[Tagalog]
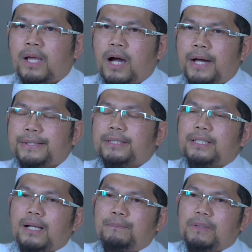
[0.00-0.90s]

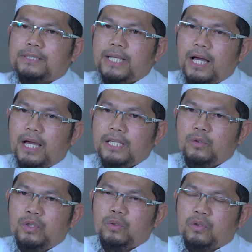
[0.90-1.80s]
At kapag siya ay
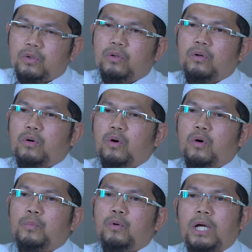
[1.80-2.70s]
yuyuko,
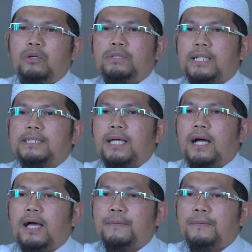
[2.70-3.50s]
uupo ngayon siya sa